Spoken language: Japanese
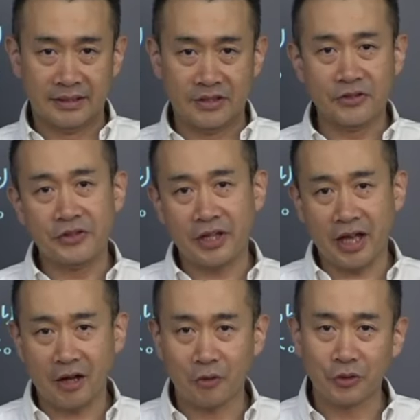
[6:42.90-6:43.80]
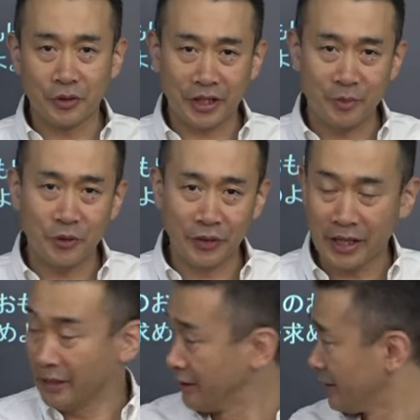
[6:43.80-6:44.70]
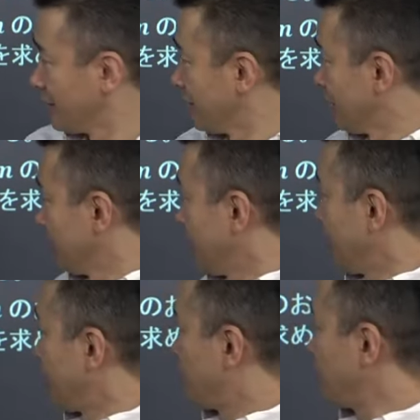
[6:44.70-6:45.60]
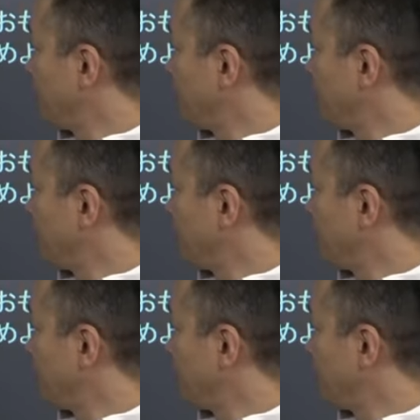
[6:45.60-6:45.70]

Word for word: 続いて括弧にやってみようね。えー、図